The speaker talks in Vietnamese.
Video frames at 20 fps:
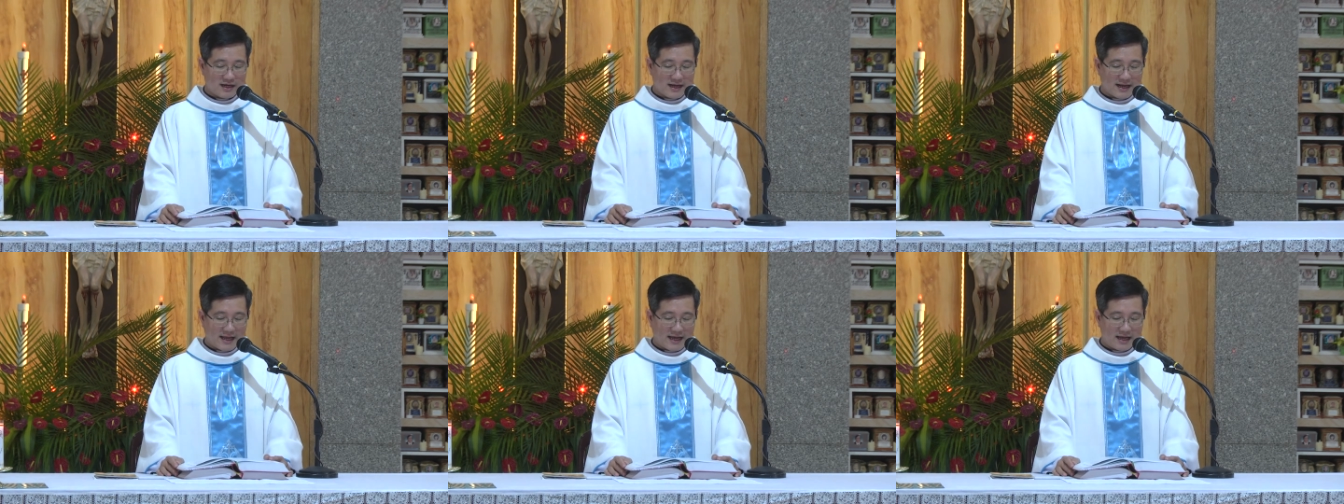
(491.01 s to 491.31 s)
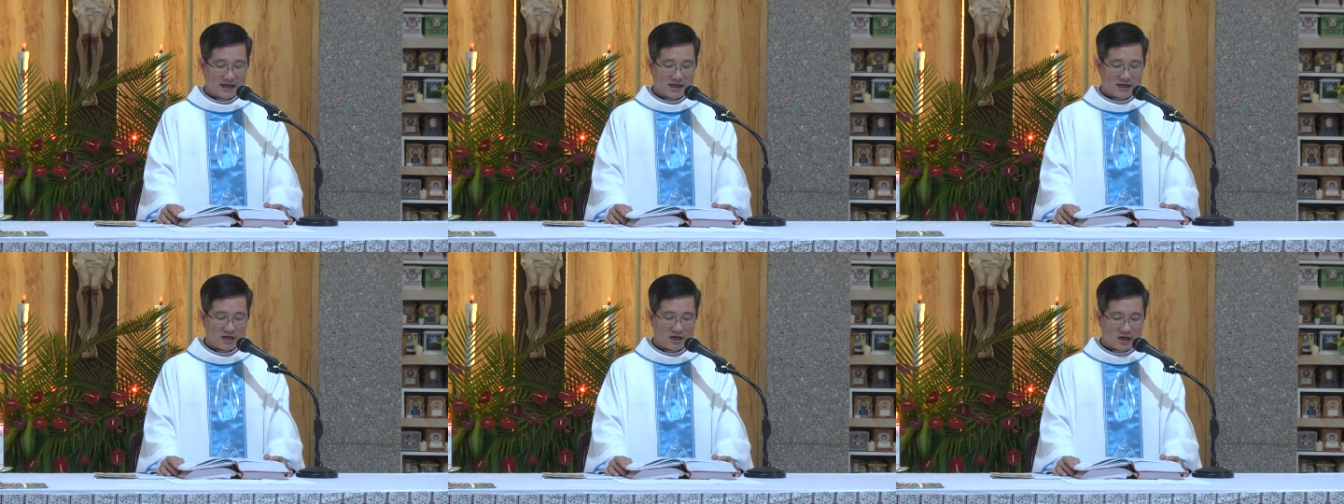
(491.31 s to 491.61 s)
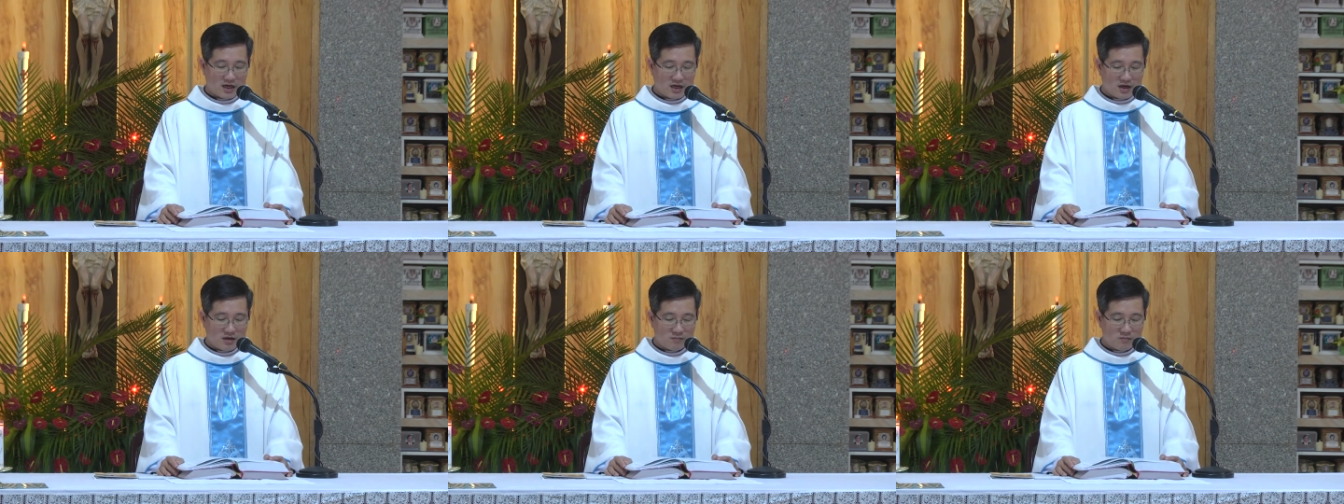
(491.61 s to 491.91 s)
là
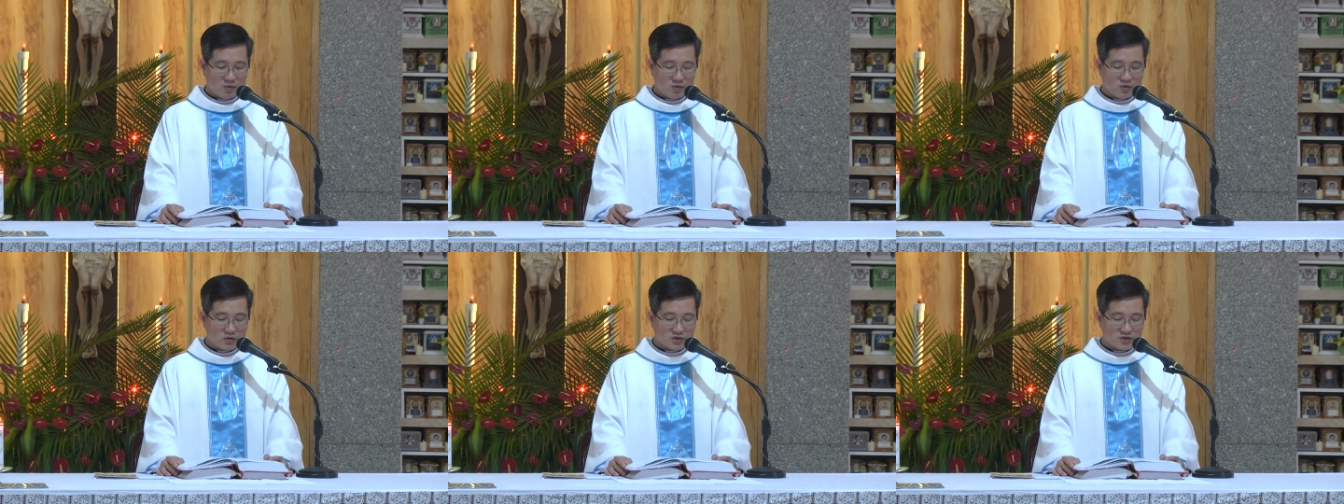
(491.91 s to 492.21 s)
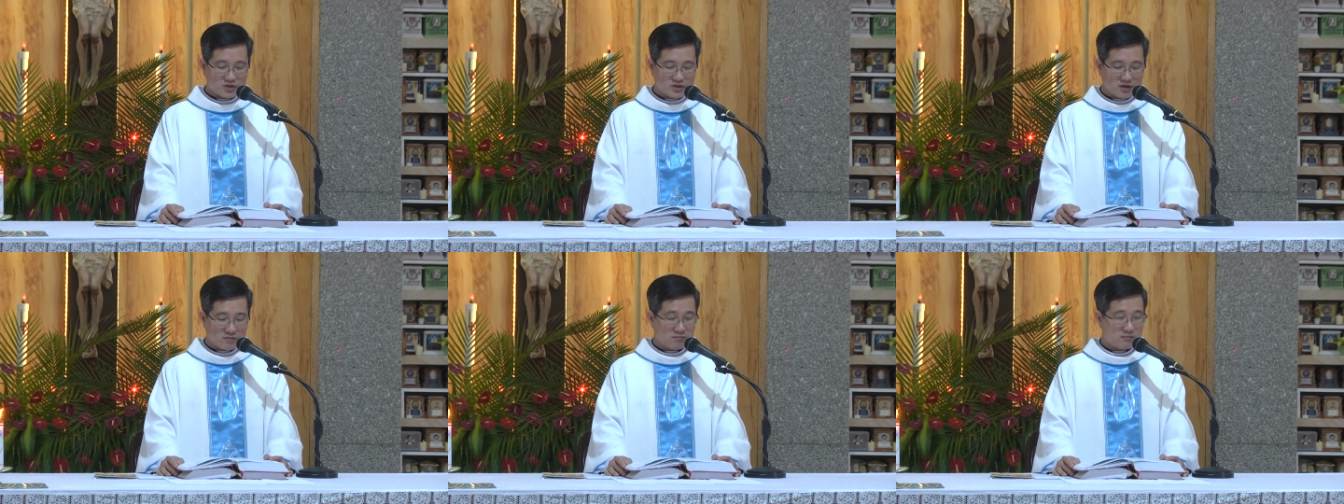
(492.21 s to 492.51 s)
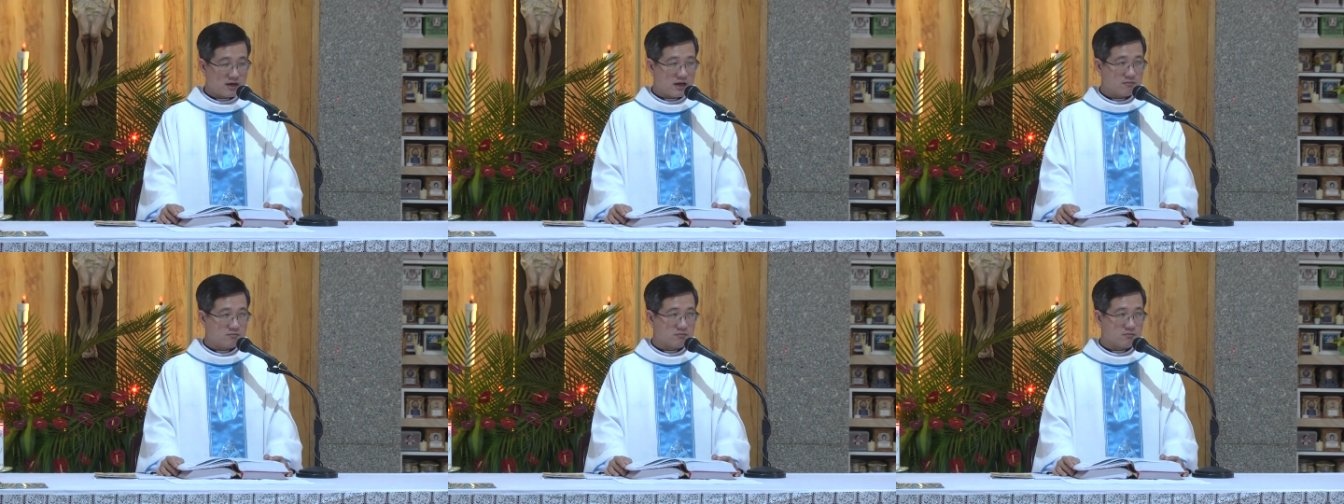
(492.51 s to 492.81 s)
lo buồn
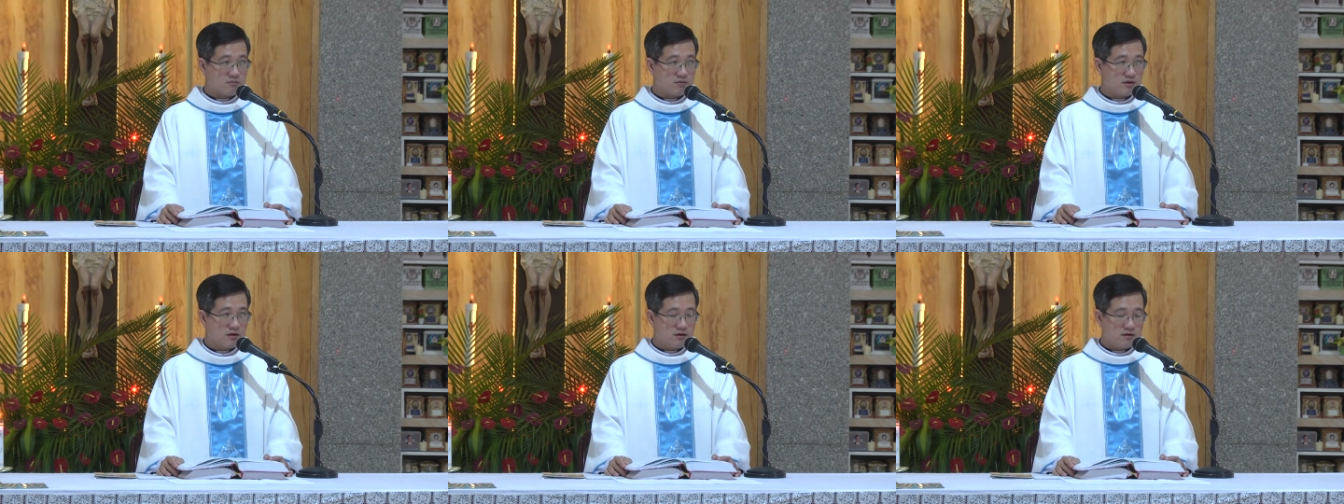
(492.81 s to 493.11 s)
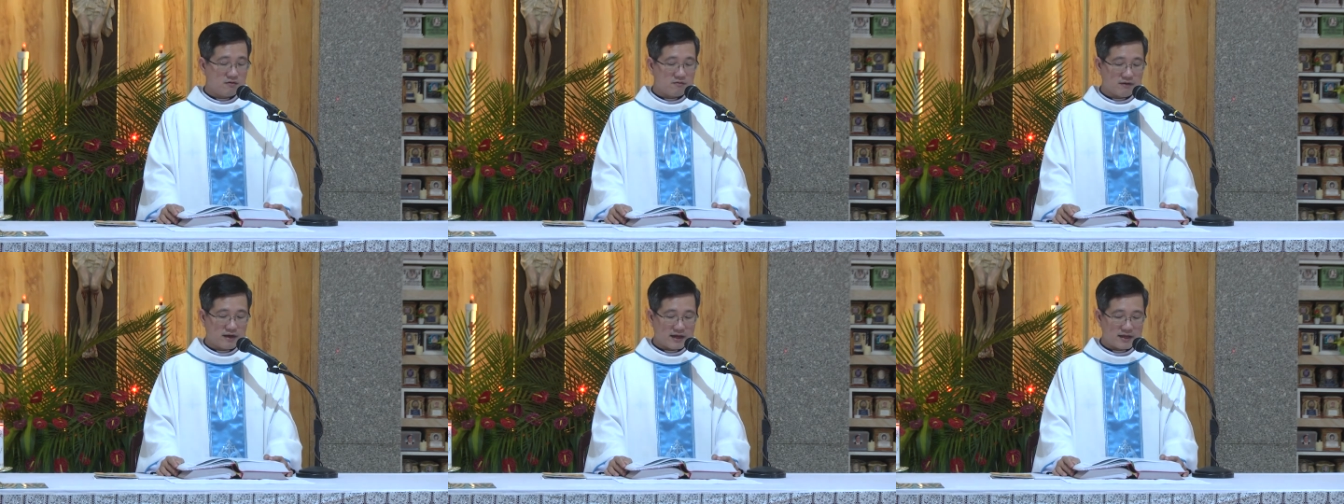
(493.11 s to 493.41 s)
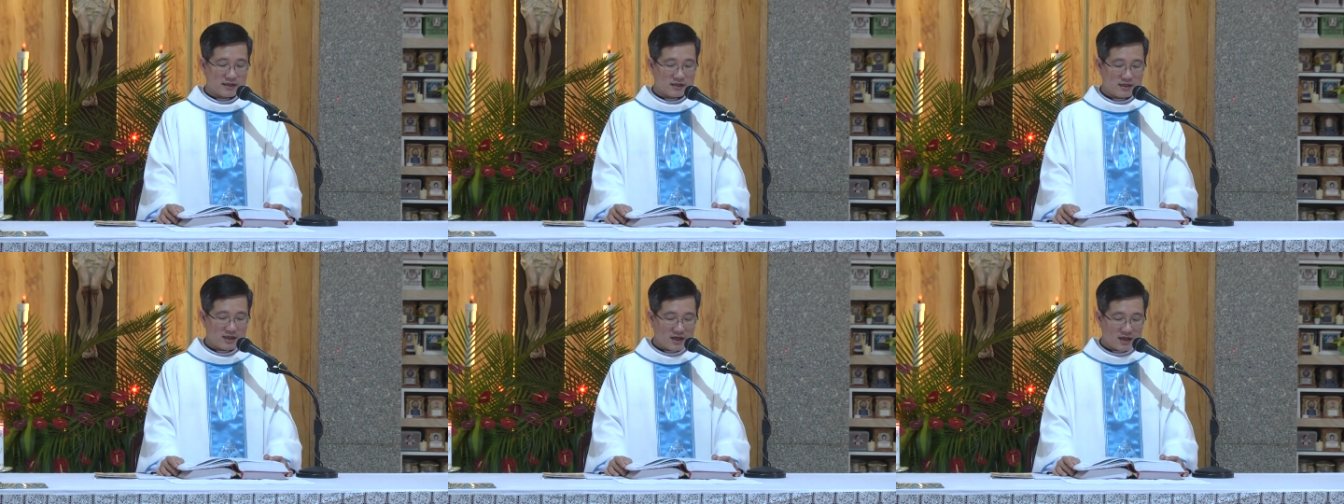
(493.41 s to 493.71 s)
trong lòng
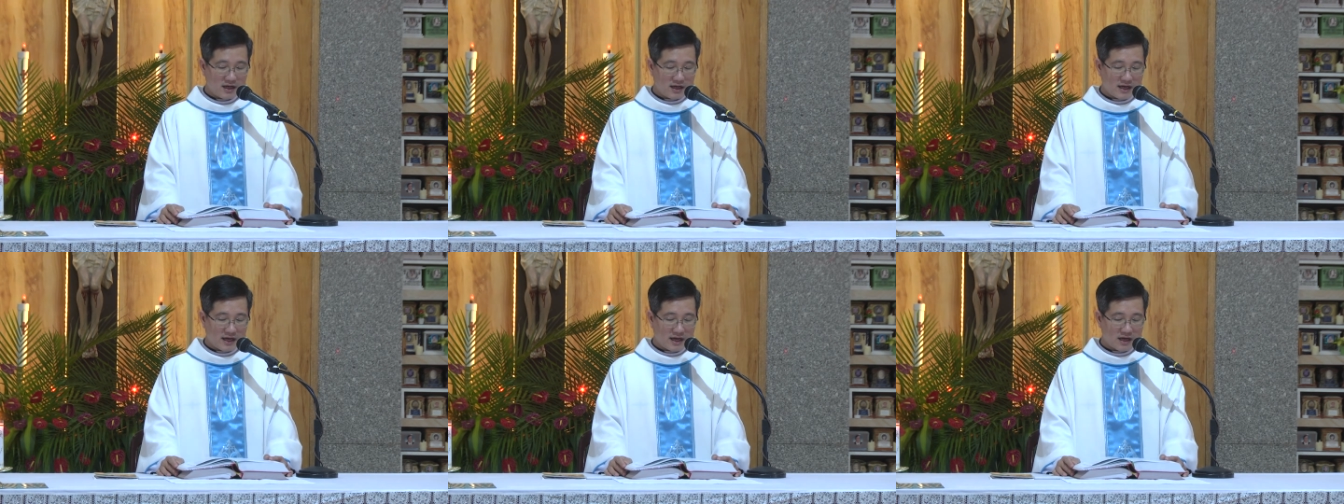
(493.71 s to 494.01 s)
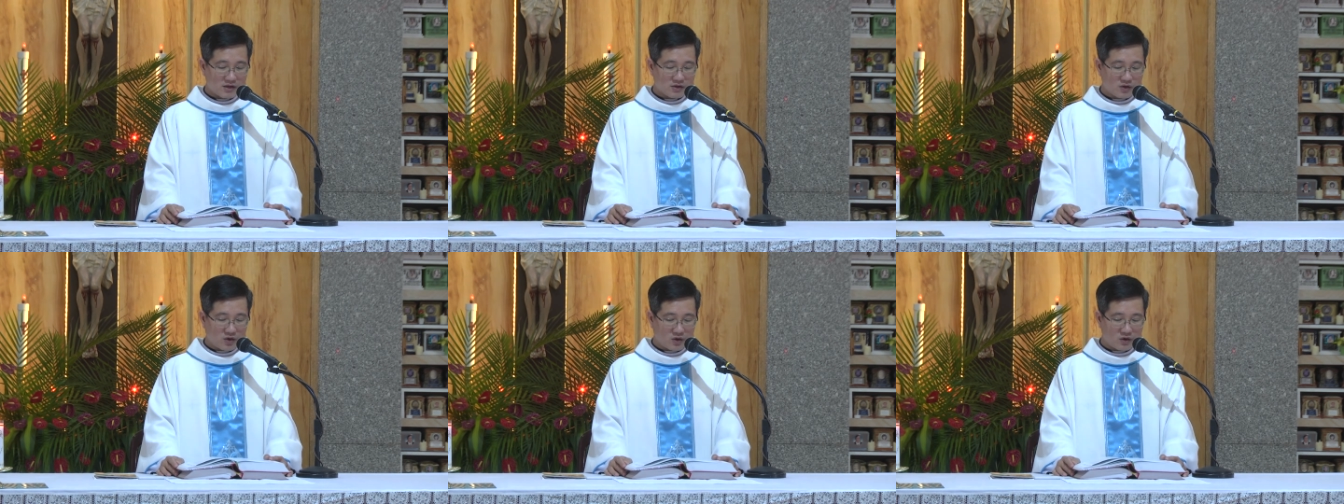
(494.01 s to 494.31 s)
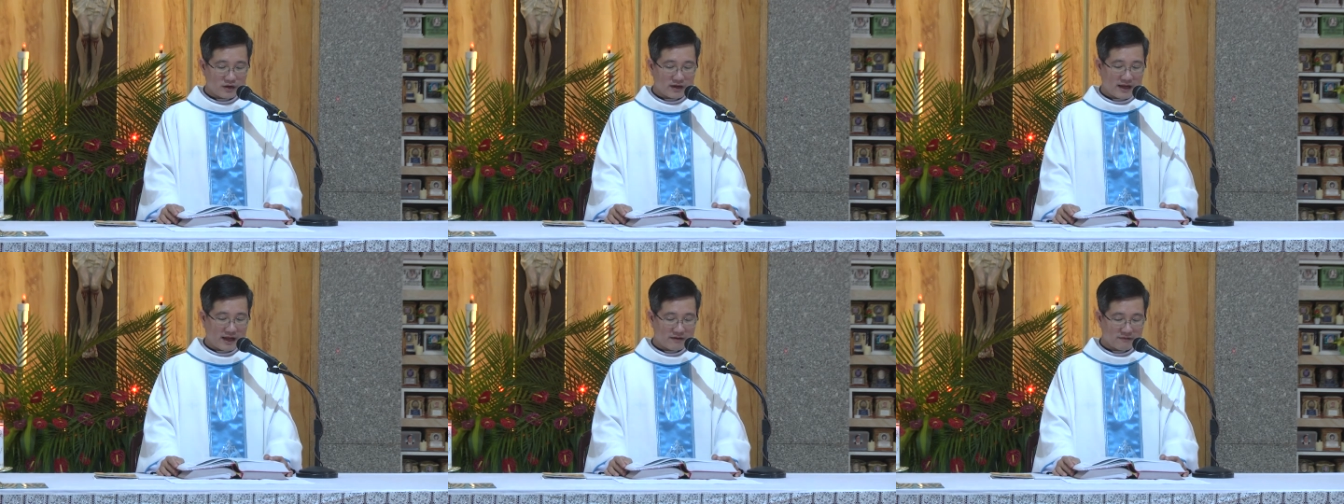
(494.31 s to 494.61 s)
và chê ghét
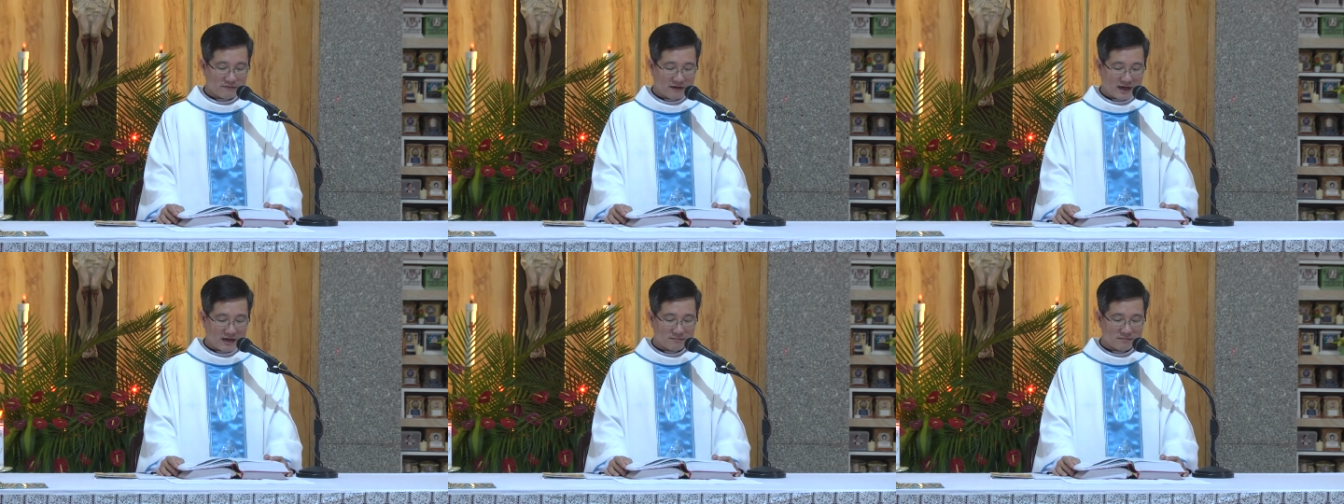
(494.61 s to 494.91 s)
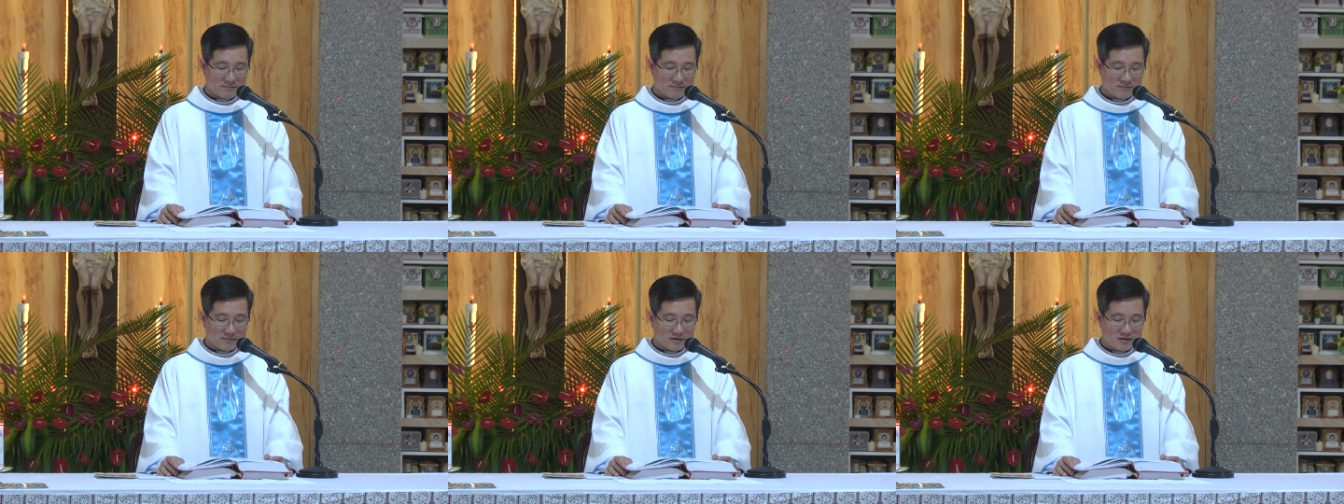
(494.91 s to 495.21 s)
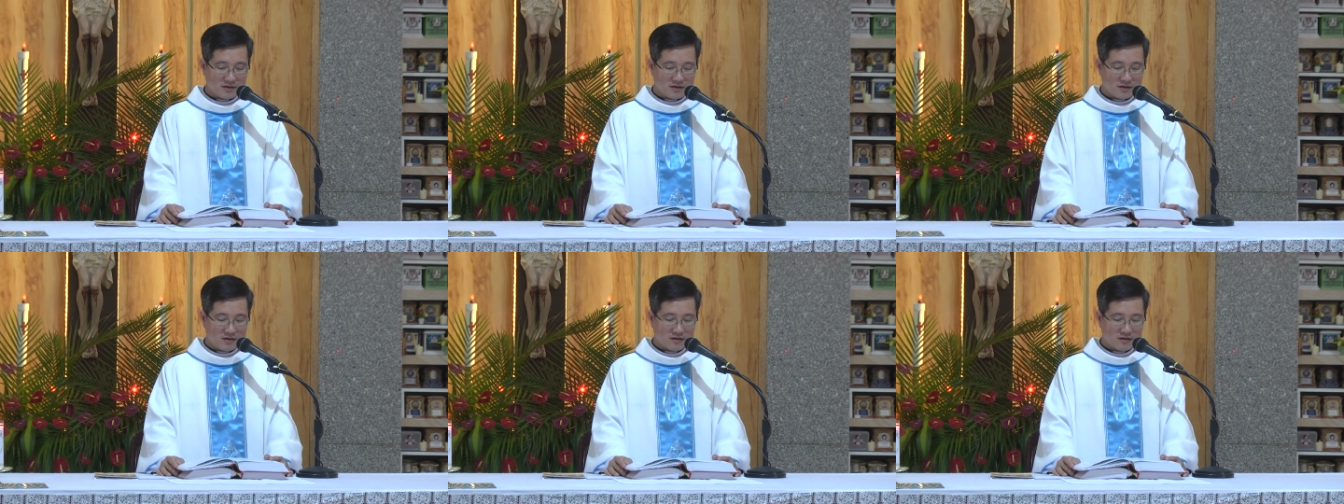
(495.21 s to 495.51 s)
tội đã phạm,